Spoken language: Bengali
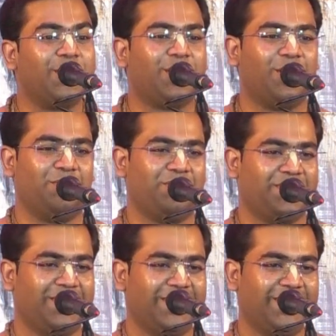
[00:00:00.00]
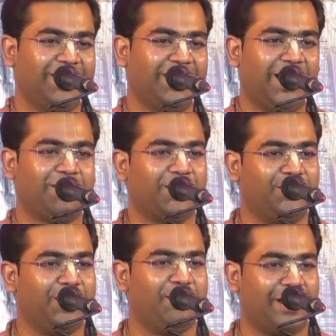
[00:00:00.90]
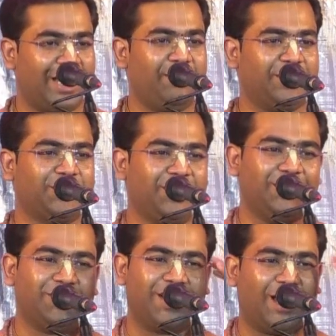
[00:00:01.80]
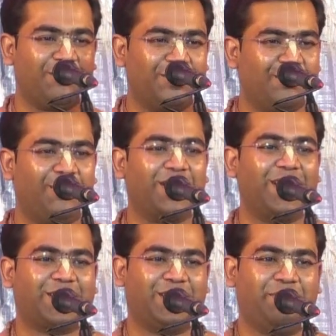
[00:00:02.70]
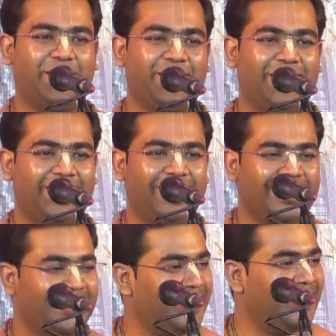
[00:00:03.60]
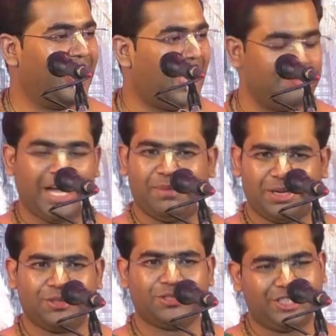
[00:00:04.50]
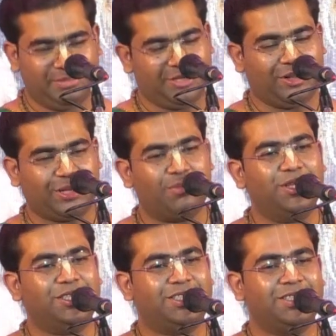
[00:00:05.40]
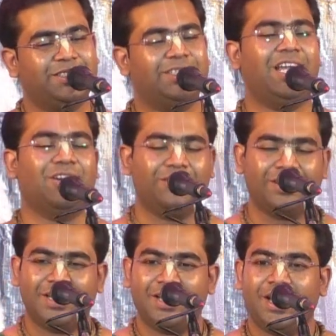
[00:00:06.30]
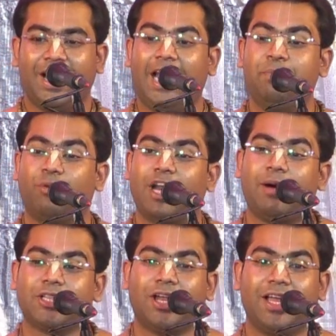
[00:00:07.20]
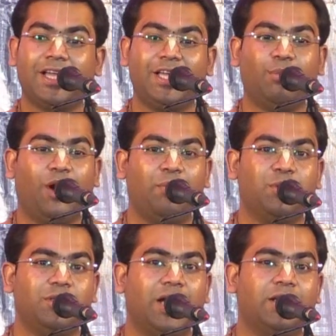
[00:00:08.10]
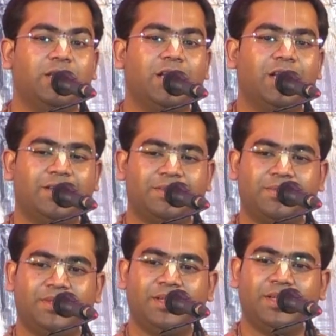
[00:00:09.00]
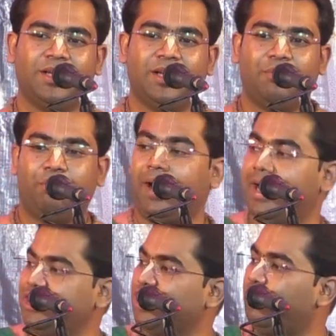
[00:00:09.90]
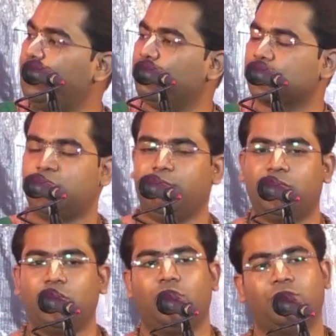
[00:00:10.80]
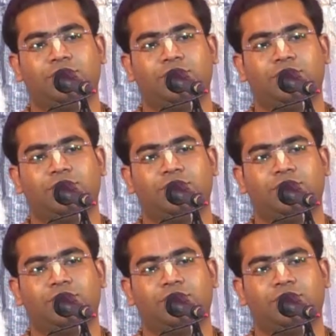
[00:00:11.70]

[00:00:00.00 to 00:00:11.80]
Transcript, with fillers: করি কম আমরা ঘুরে বেড়াই বেশি তো এই জন্য নামগুলো মনে রাখতে পারি না আমি আমার মতো জীবের কথা বলছি যাই হোক এই পোড়ামাতালায় গিয়ে মহাপ্রভু দাঁড়িয়ে গেলেন মায়ের যে অপূর্ব শ্রীবিগ্রহ